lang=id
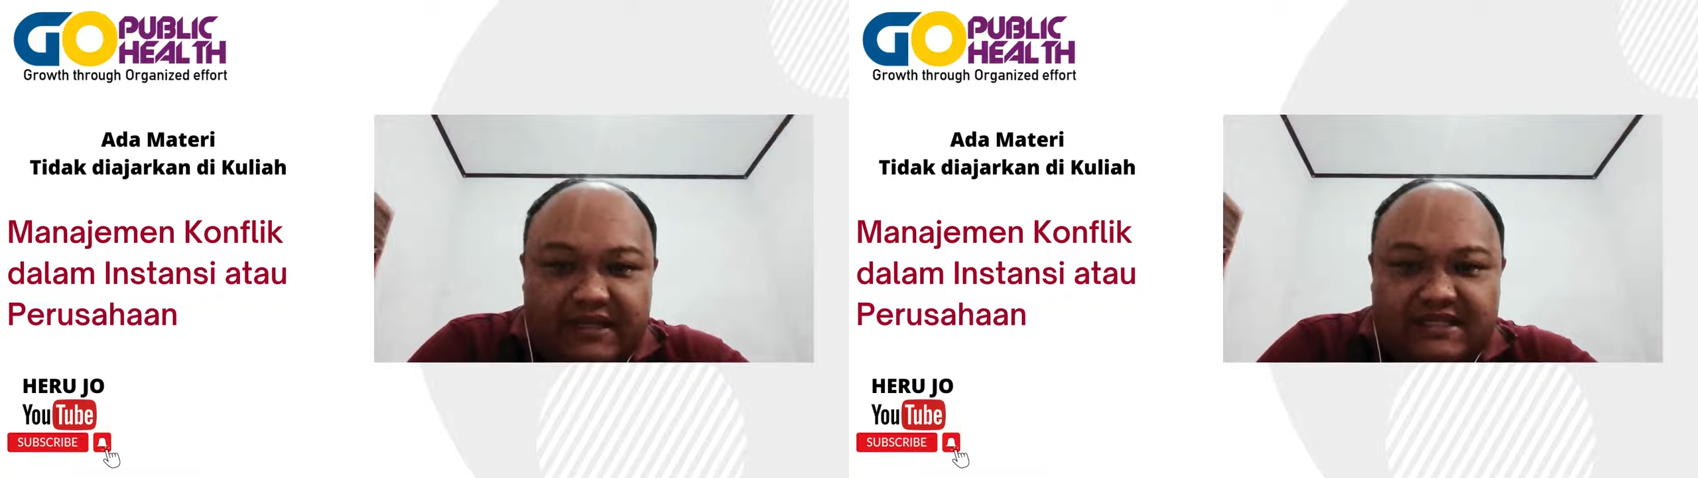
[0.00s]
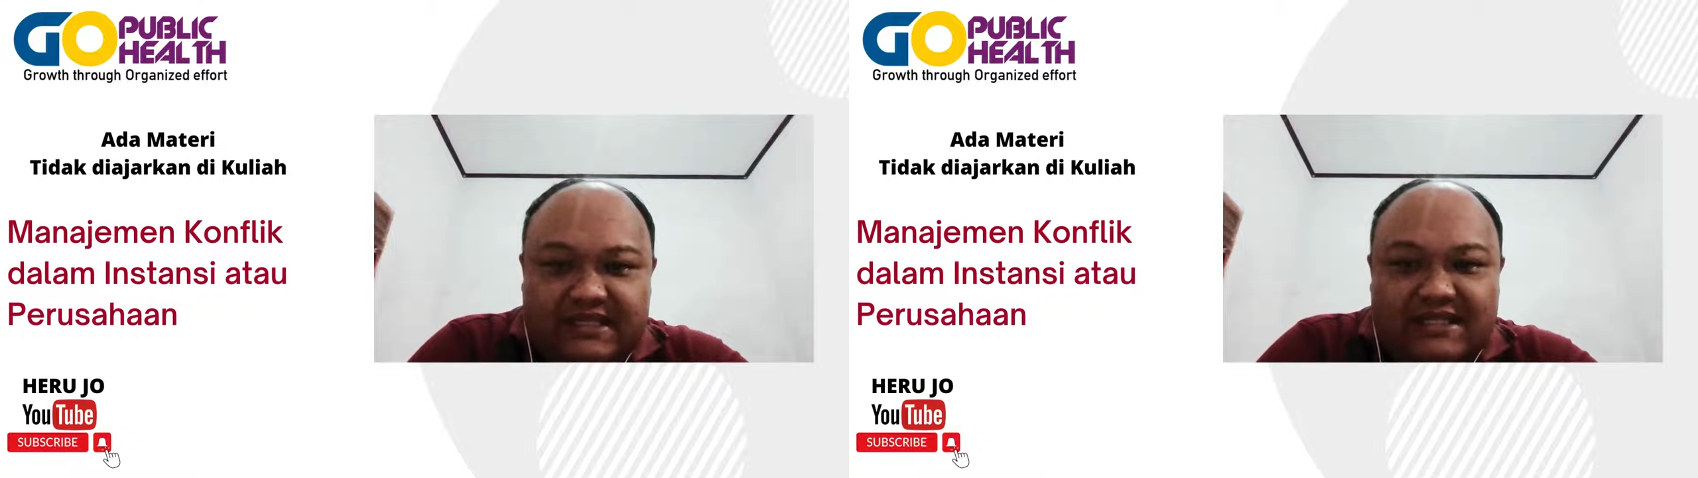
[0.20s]

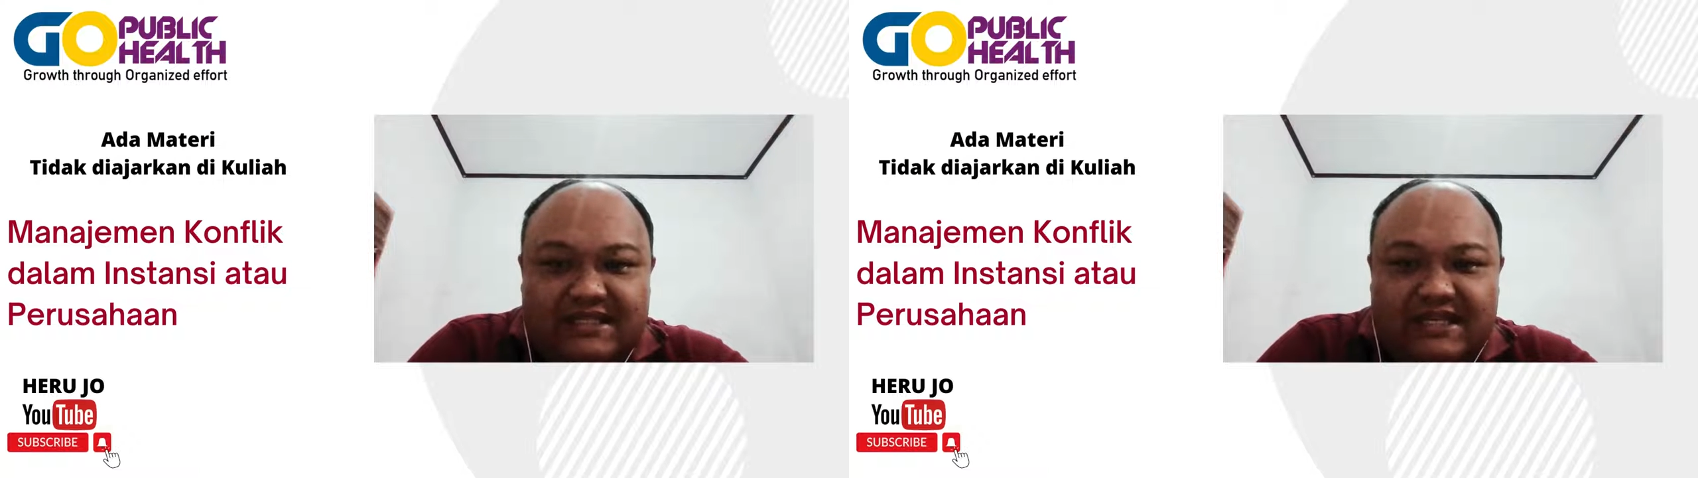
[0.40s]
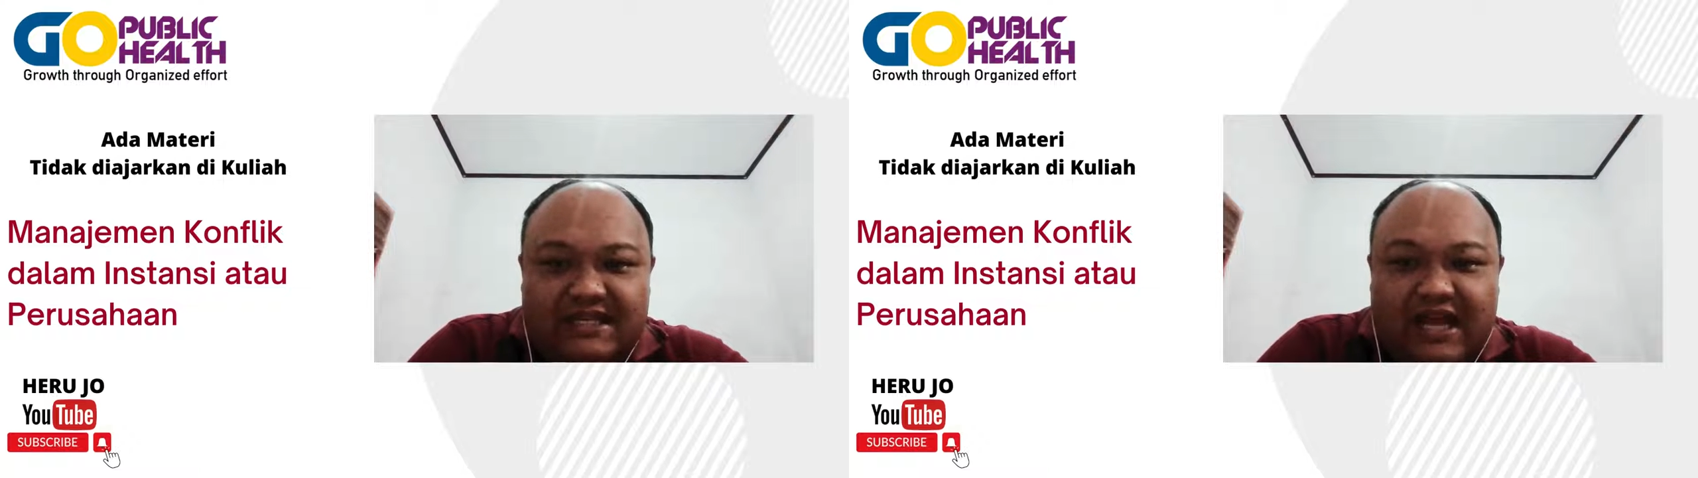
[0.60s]

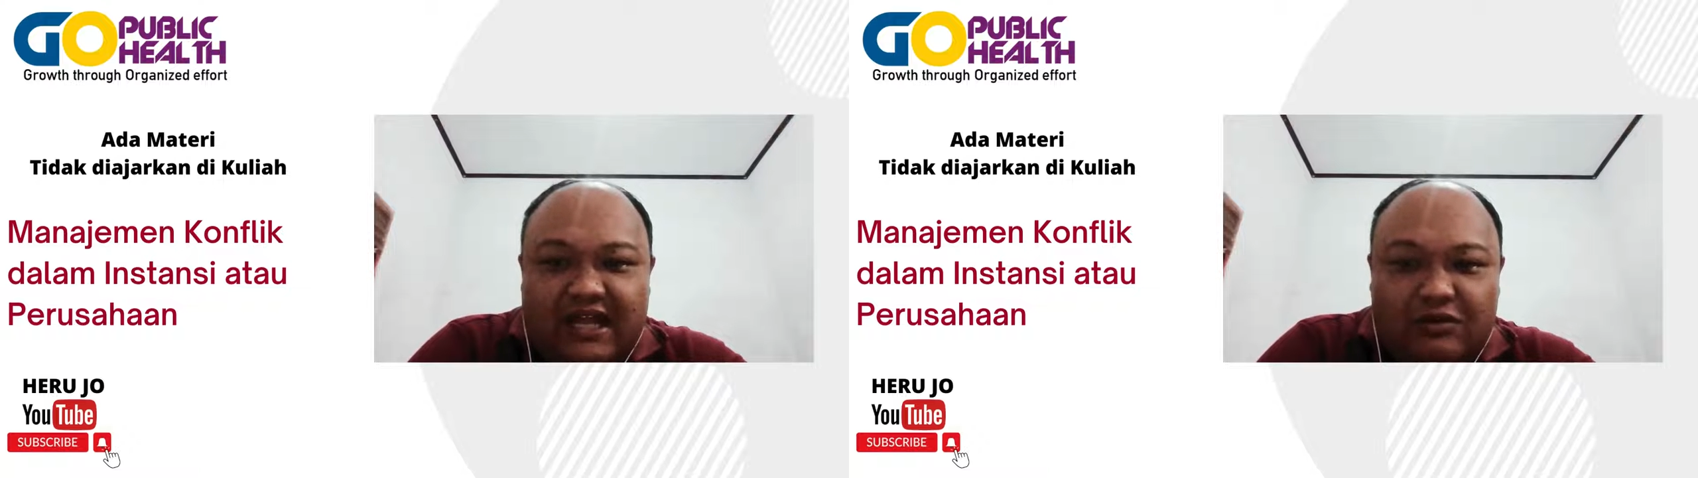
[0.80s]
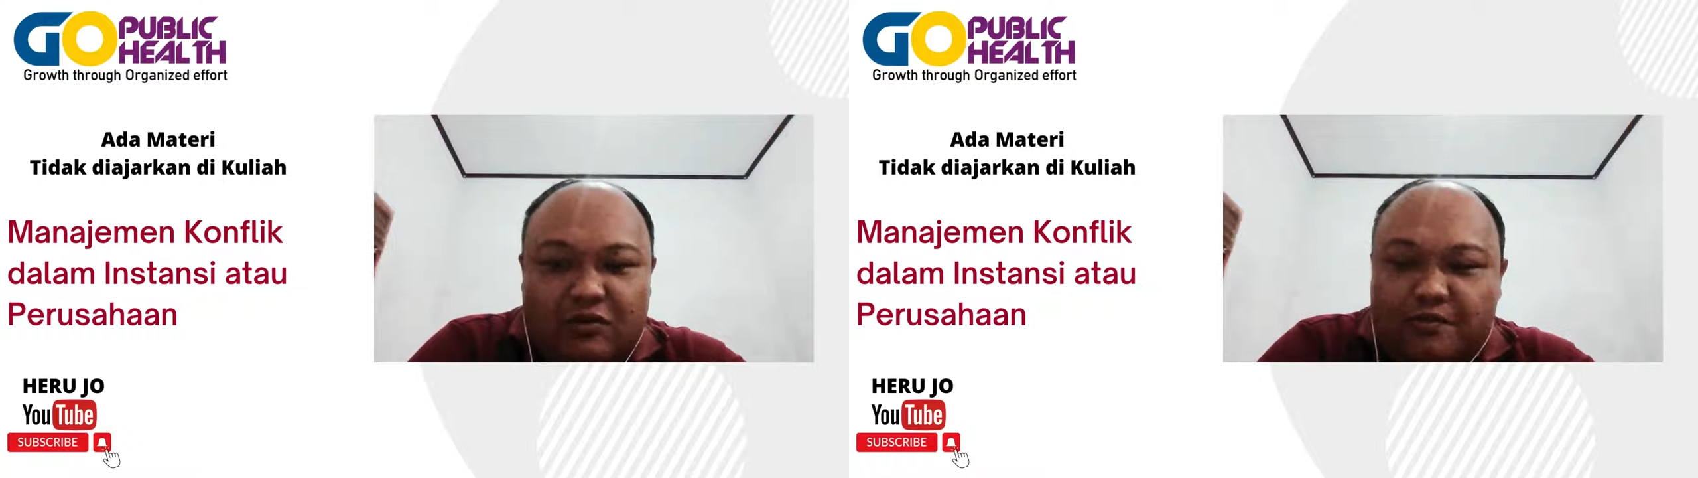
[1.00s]
instansi
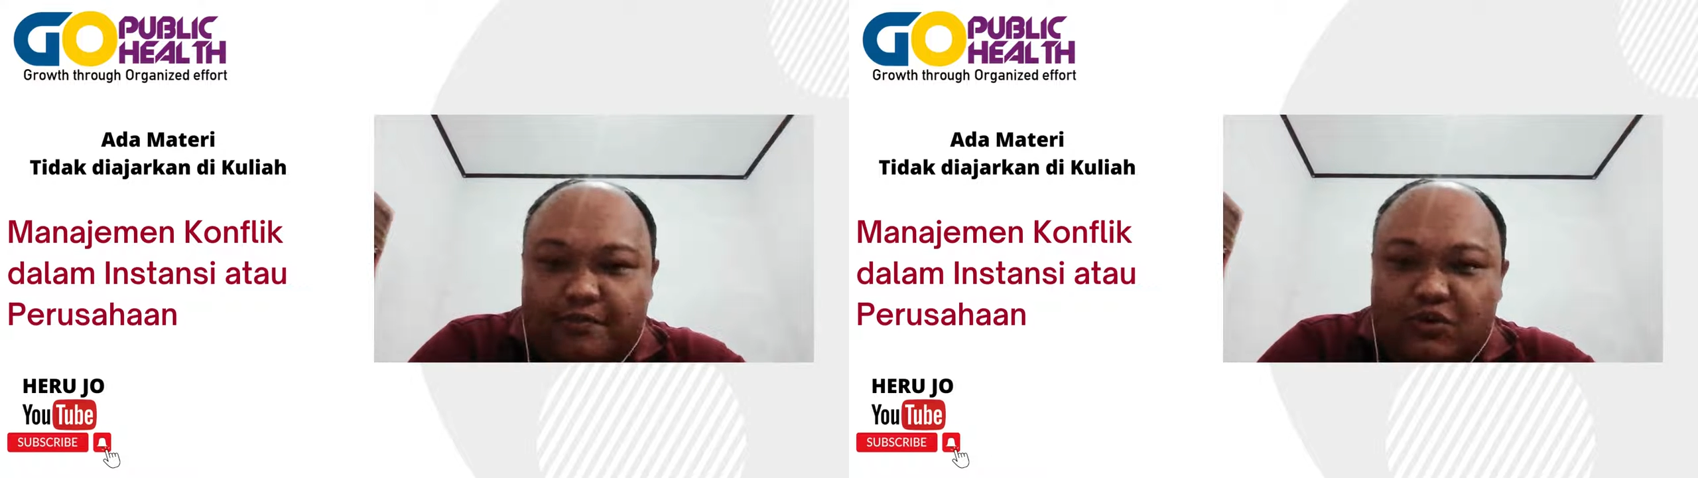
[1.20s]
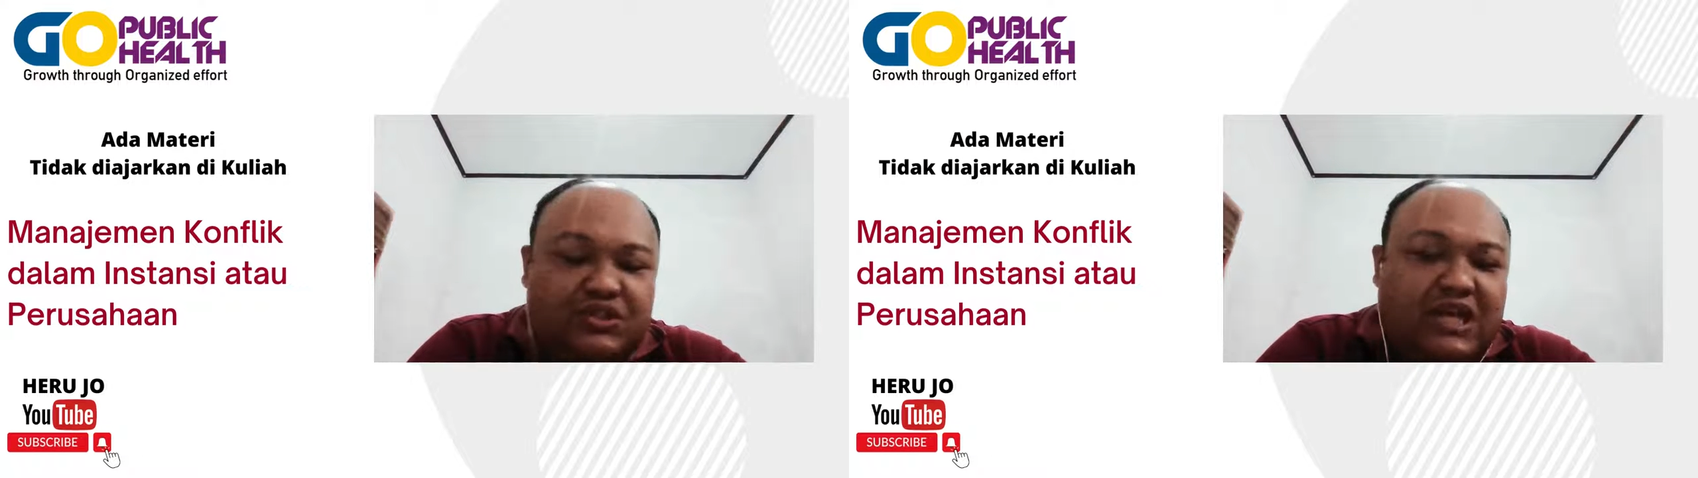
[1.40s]

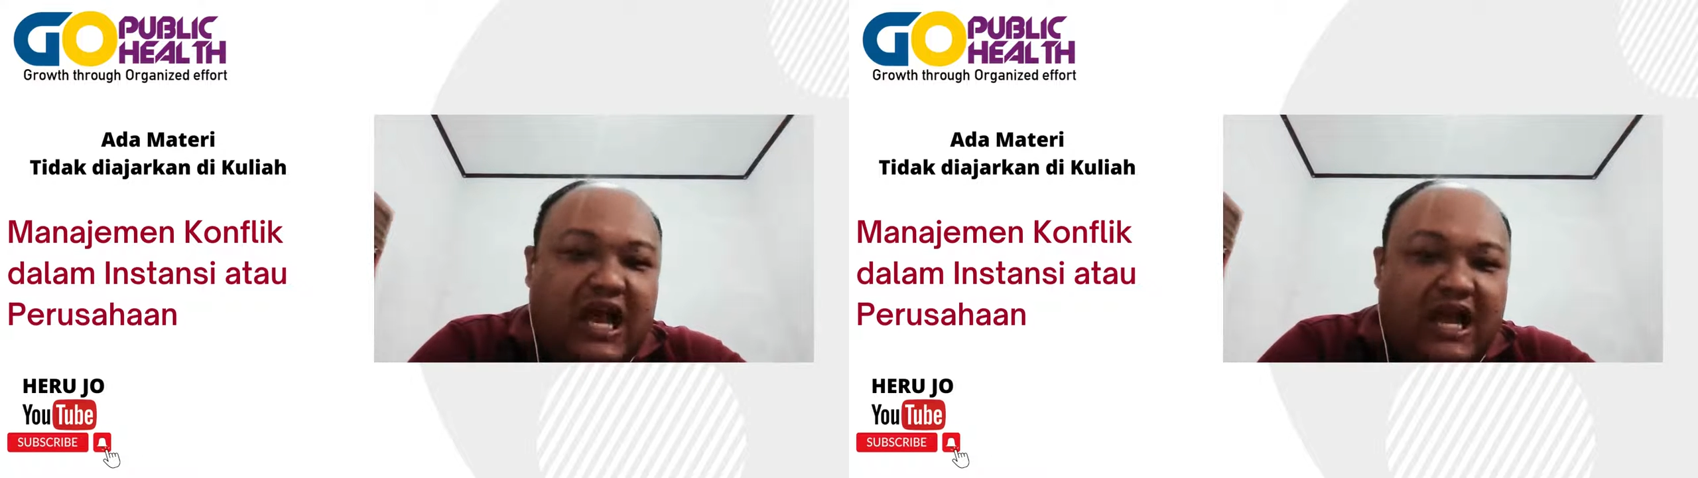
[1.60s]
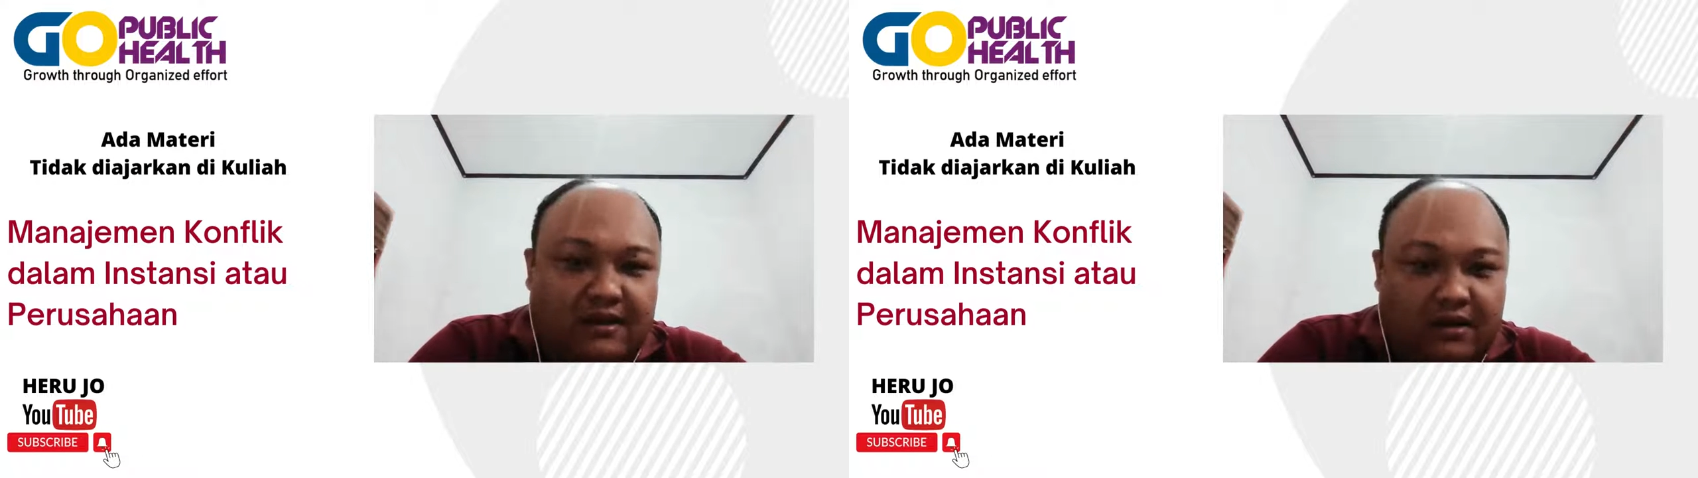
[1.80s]
atau
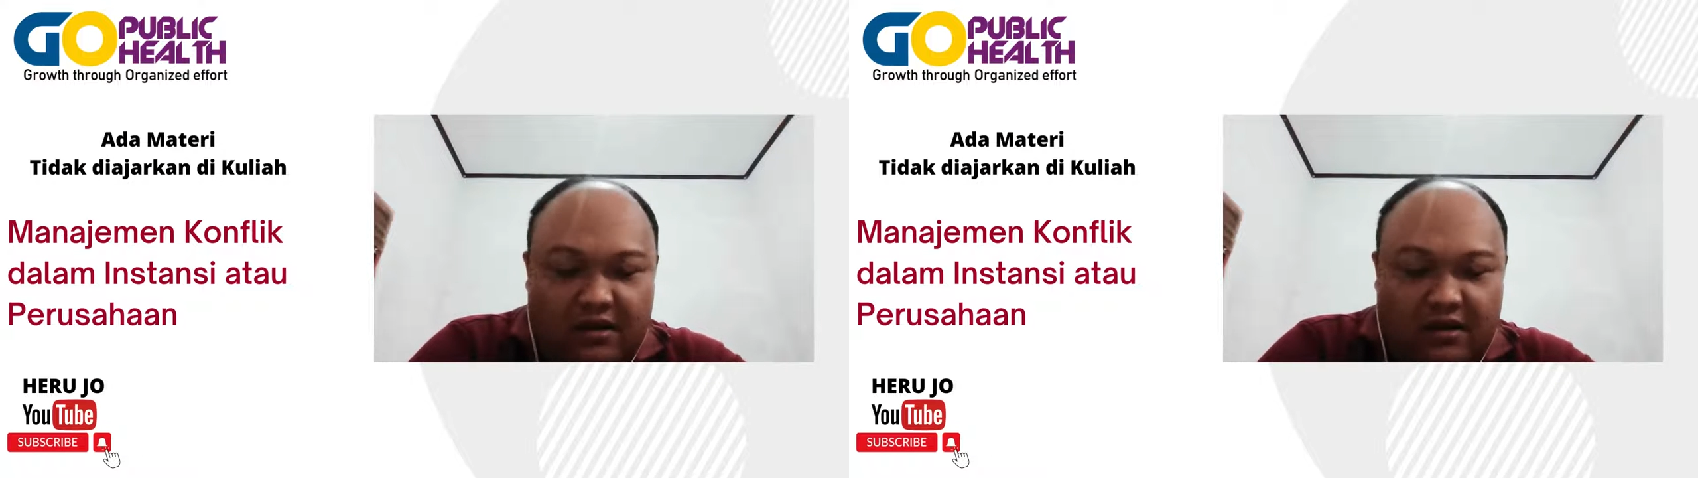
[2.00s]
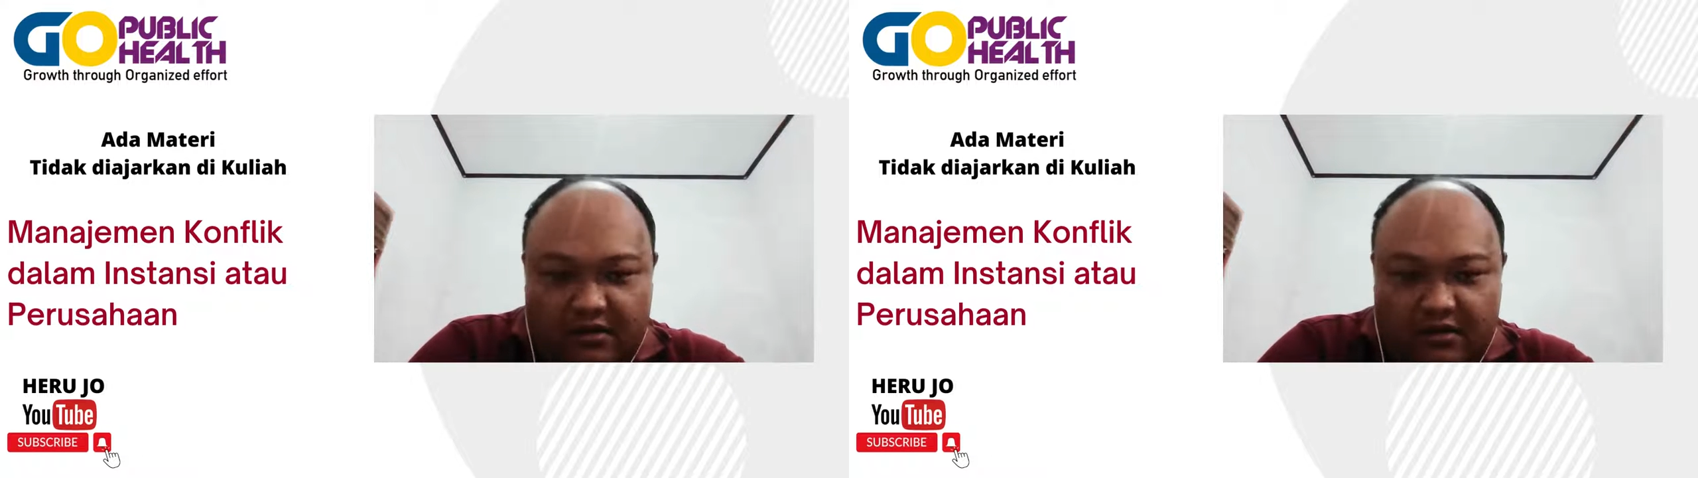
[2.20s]
perusahaan.